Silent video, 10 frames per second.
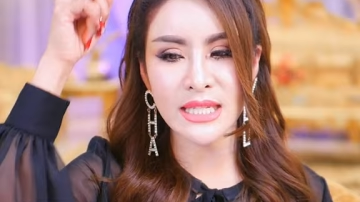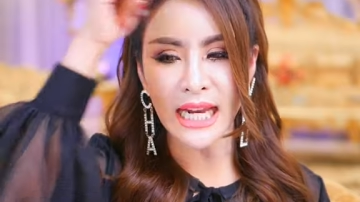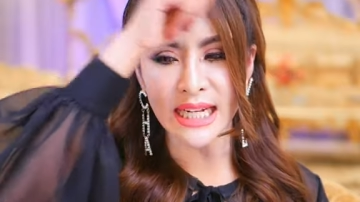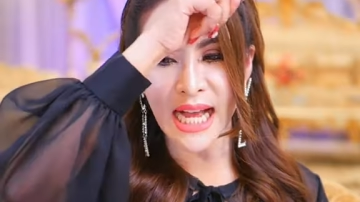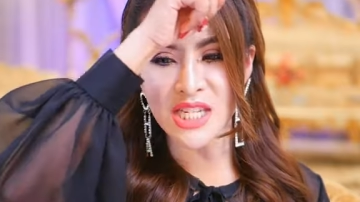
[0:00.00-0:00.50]
จั
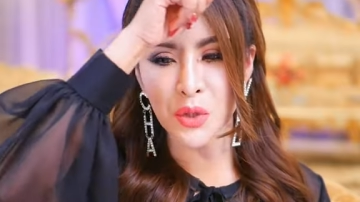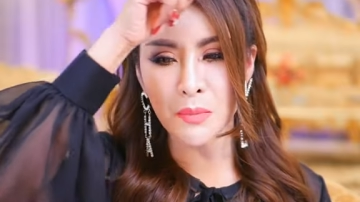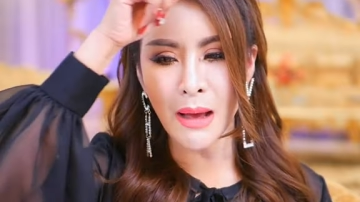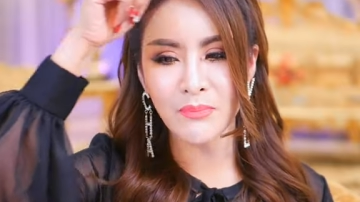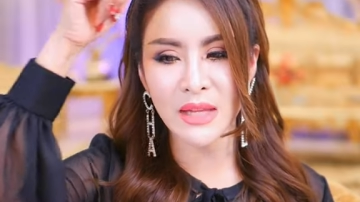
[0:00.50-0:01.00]
ดการชีวิต
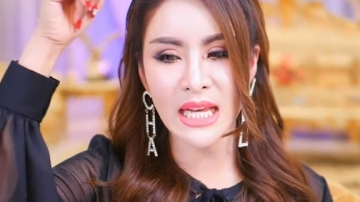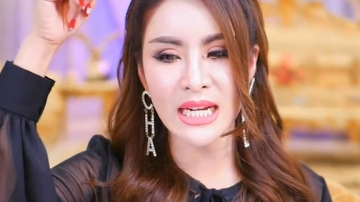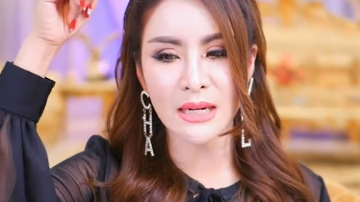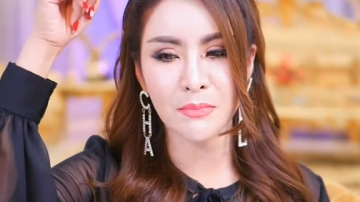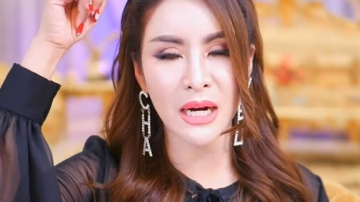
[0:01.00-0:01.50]
แบบนี้
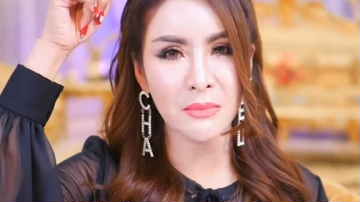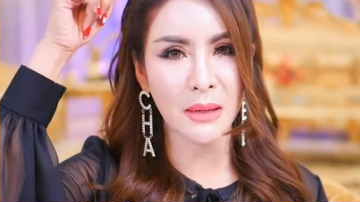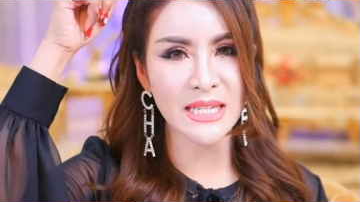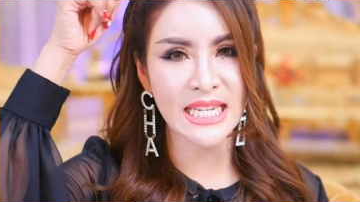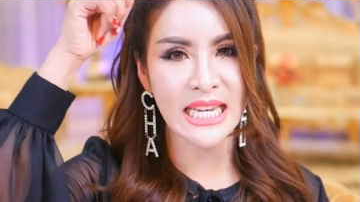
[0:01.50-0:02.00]
เงินเพิ่มใน
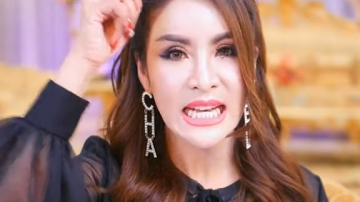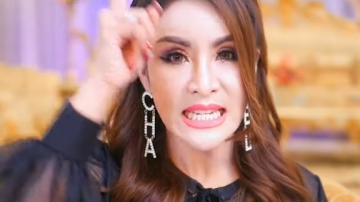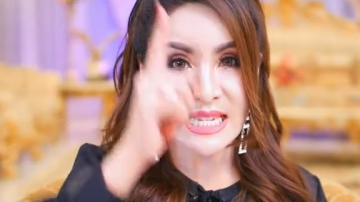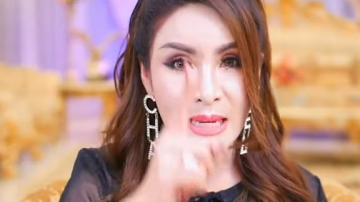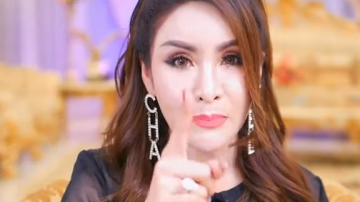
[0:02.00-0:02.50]
บัญชี
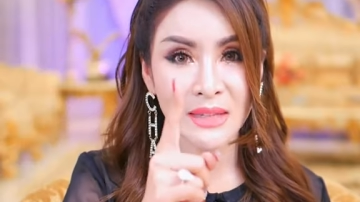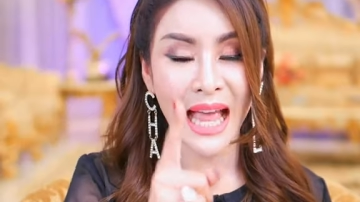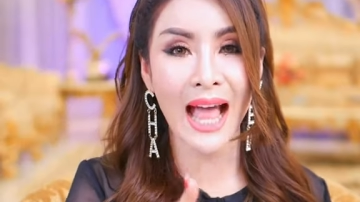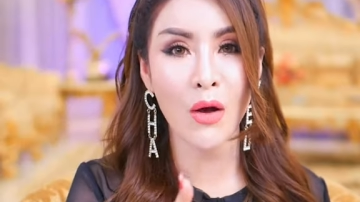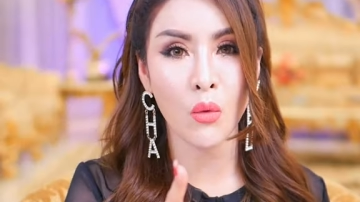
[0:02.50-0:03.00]
10
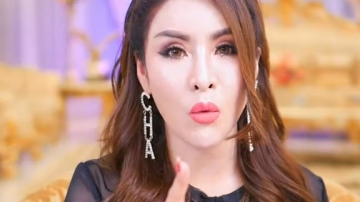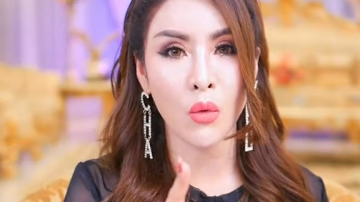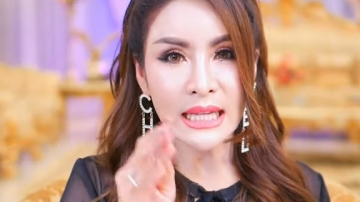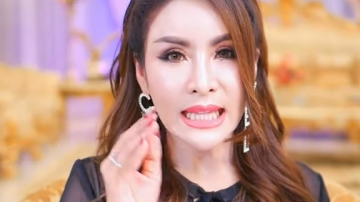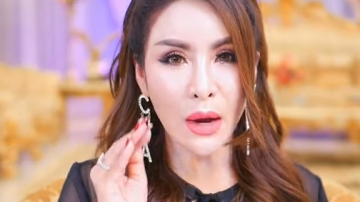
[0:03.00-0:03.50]
เท่า
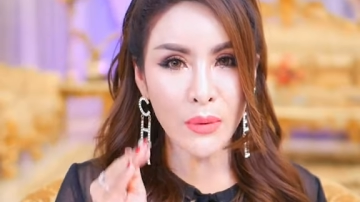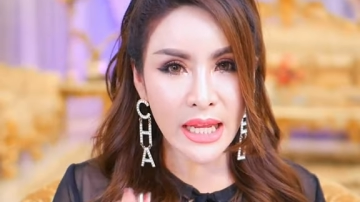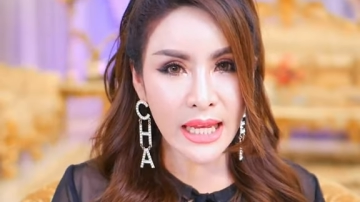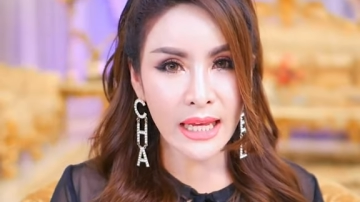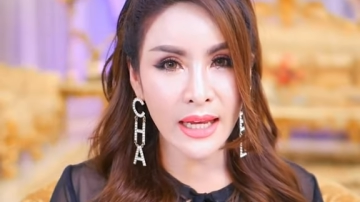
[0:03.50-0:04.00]
เท่า
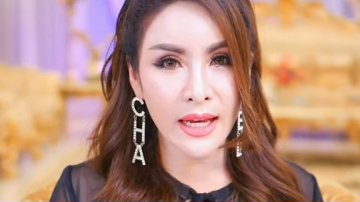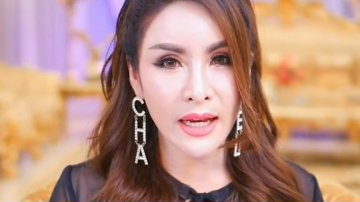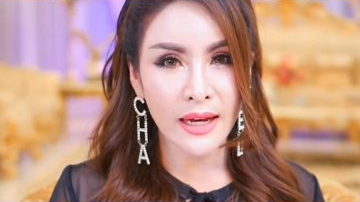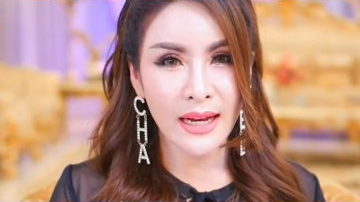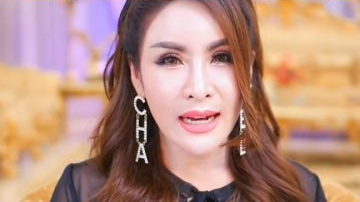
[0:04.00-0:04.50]
นี้
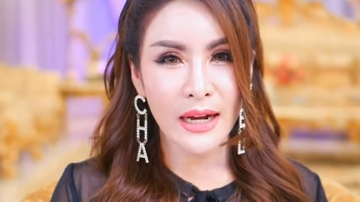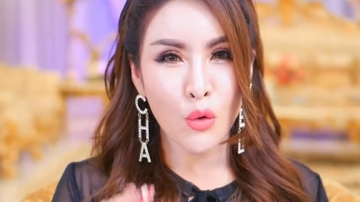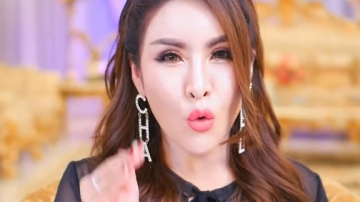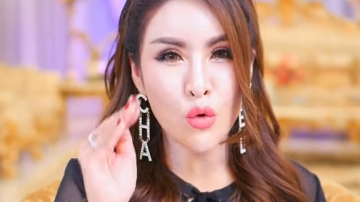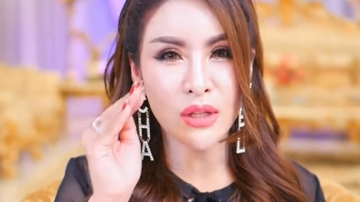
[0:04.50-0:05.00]

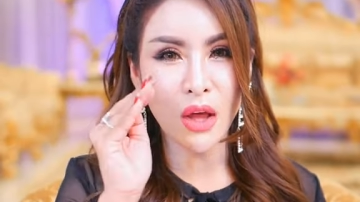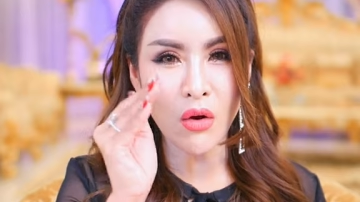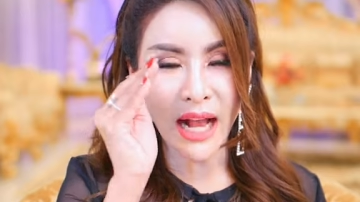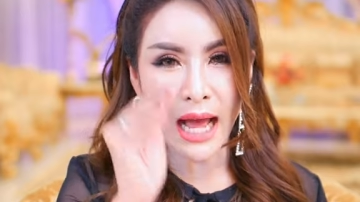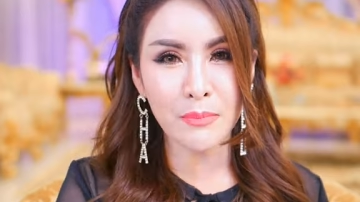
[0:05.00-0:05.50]
คุณต้อง
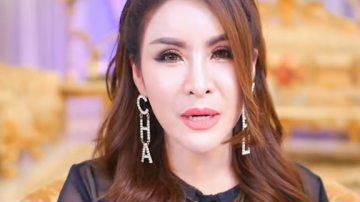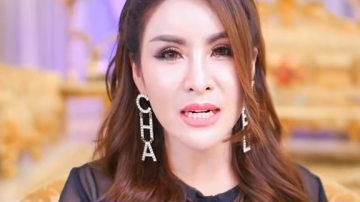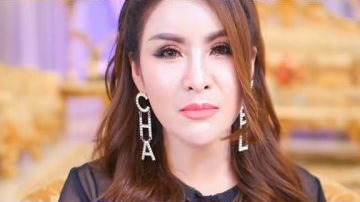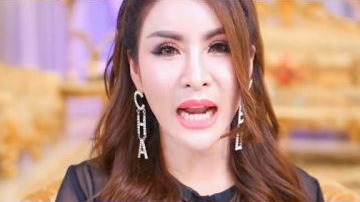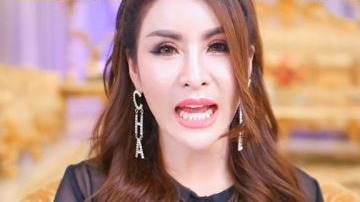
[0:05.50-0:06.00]
การ
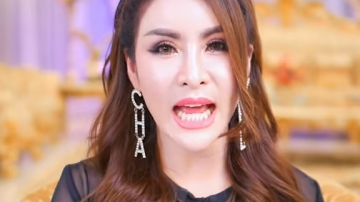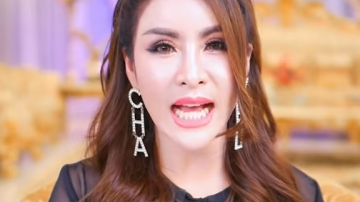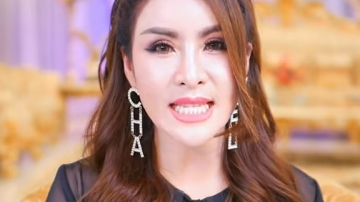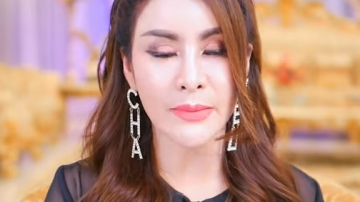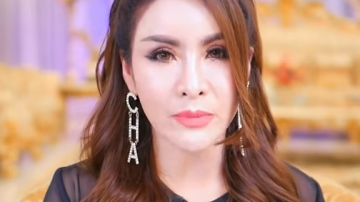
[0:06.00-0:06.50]
เพิ่มรายได้
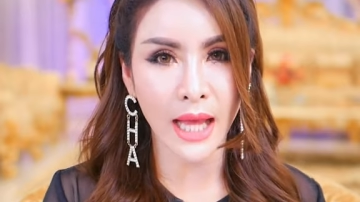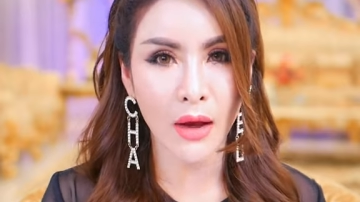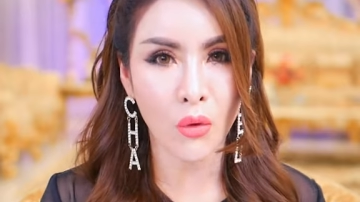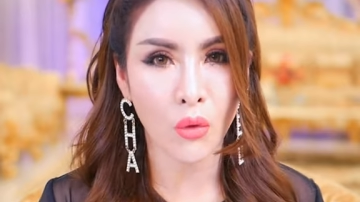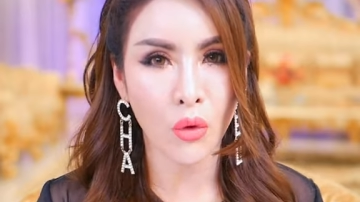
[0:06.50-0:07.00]
10
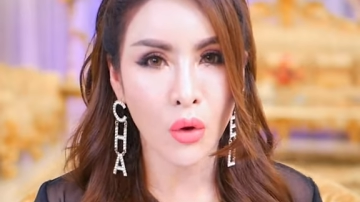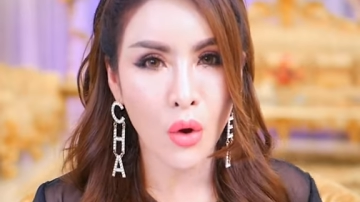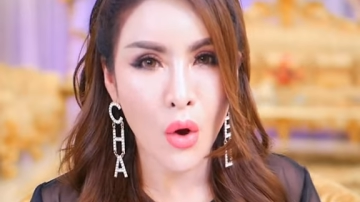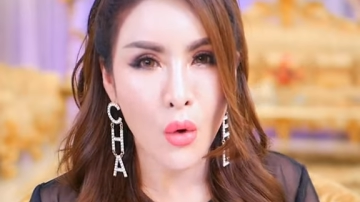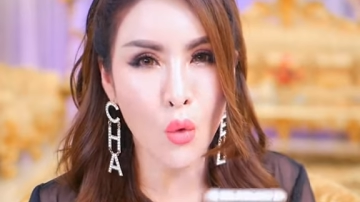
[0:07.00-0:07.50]
เท่า
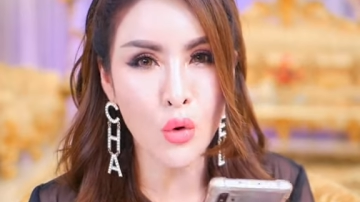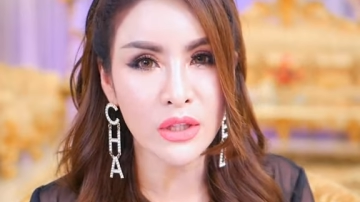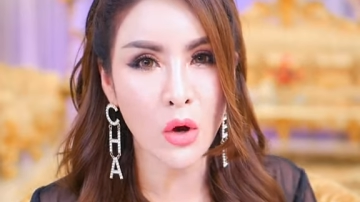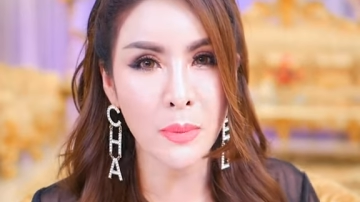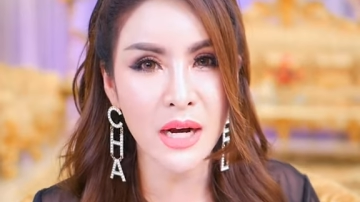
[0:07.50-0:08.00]
คุณ
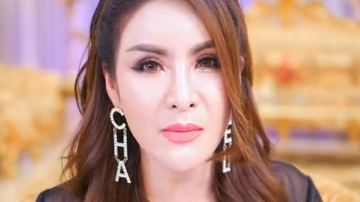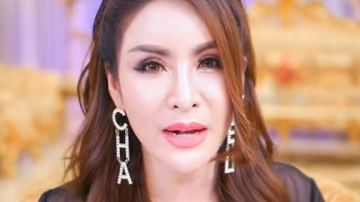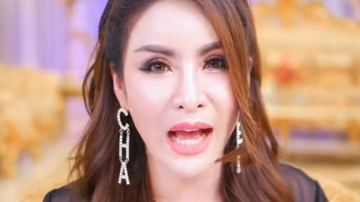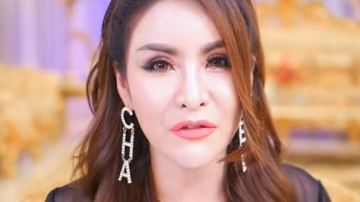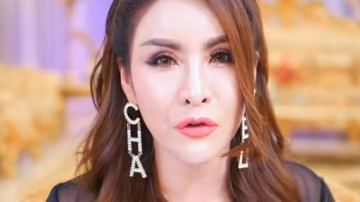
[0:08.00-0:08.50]
ต้องเพิ่ม
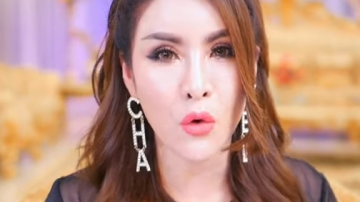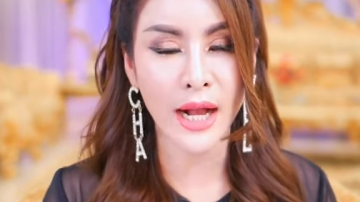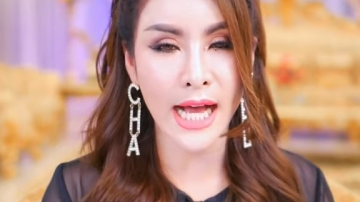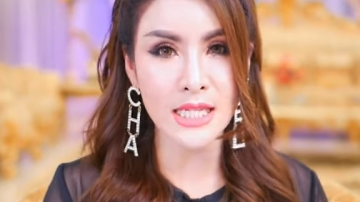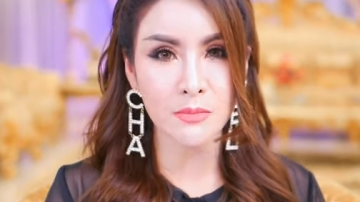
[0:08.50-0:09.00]
การโฟ
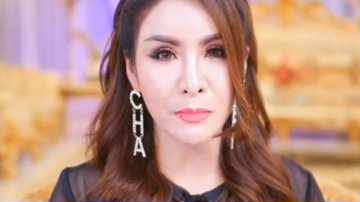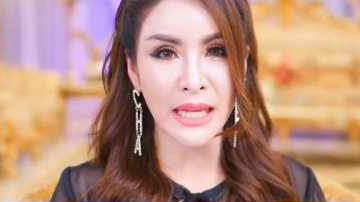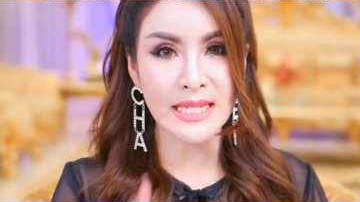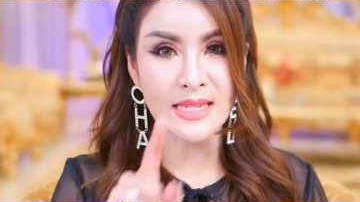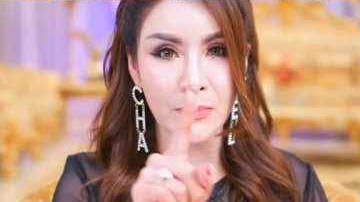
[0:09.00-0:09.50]
กัส เป็
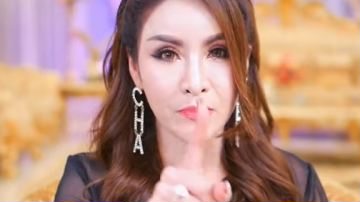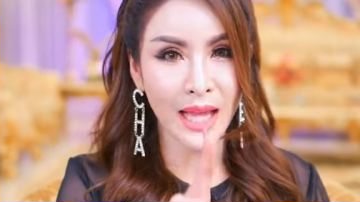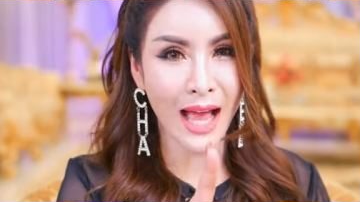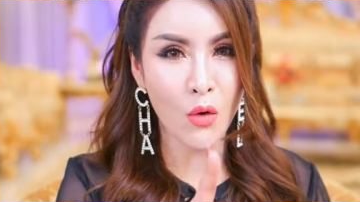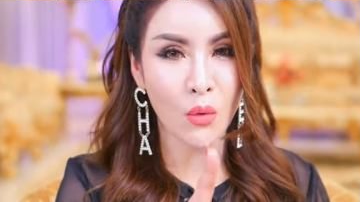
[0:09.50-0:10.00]
น 10
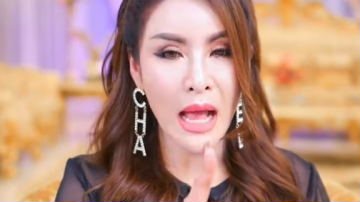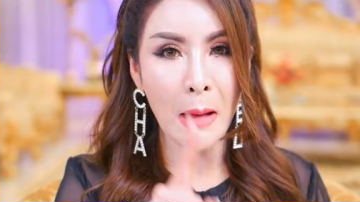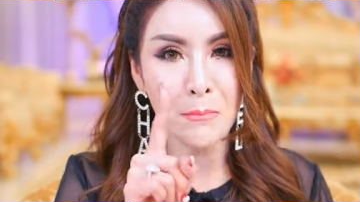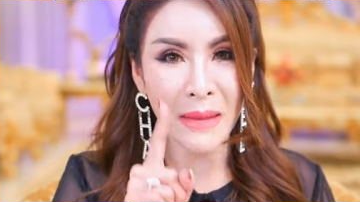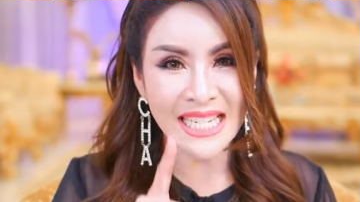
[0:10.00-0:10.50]
เท่า
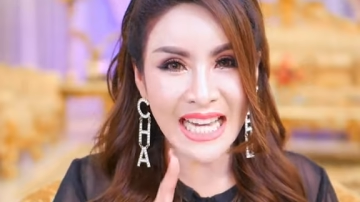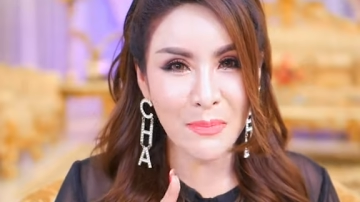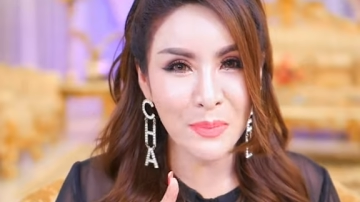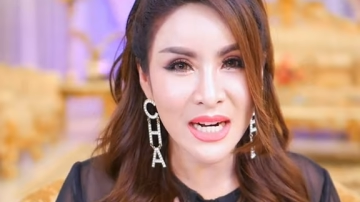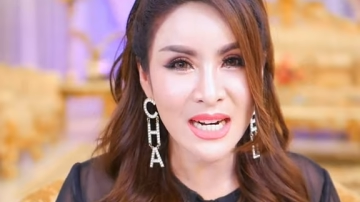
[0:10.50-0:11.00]
ไม่ใช่
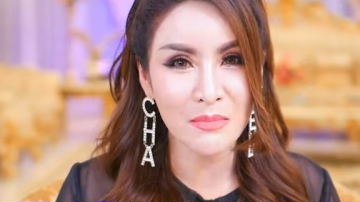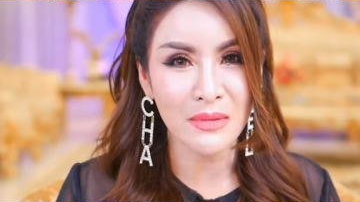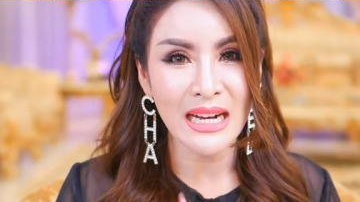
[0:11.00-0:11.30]
เพิ่ม